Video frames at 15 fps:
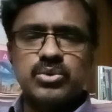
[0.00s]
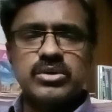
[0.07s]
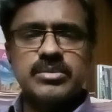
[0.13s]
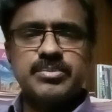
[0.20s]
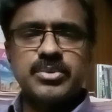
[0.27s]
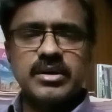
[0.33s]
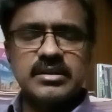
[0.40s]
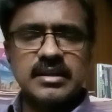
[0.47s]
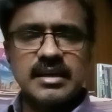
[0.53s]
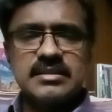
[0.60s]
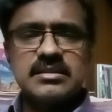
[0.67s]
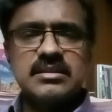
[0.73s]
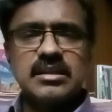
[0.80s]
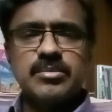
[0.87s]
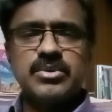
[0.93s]
ஸோ இப்போ அந்த
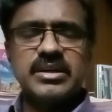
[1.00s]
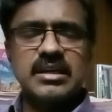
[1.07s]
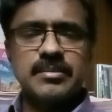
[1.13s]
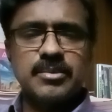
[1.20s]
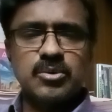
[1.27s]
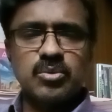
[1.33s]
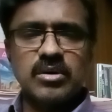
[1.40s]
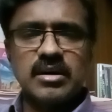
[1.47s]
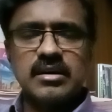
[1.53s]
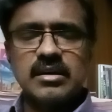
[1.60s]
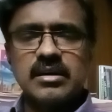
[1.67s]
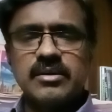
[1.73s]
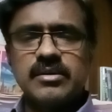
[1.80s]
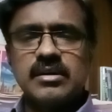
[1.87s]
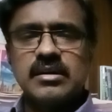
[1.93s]
அஞ்சு நபர் என்ன
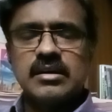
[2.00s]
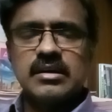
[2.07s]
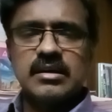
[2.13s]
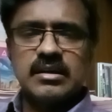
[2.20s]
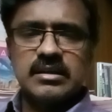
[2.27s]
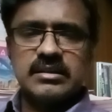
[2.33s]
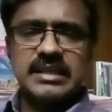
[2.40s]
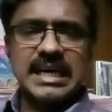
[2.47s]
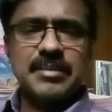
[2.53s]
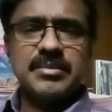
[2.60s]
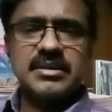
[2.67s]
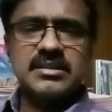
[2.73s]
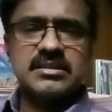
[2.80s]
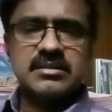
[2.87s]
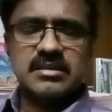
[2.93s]
பண்ணுவாங்கன்னா
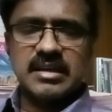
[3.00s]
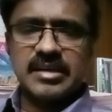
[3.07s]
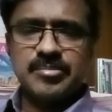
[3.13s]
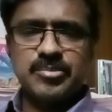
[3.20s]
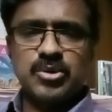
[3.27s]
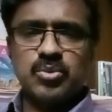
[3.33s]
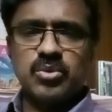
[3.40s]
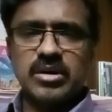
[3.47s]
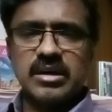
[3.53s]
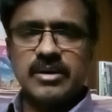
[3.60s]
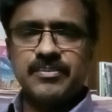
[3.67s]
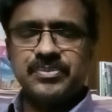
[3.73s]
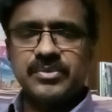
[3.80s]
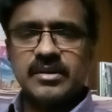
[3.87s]
டேமேஜஸ் கிளைம் பண்ணுவாங்க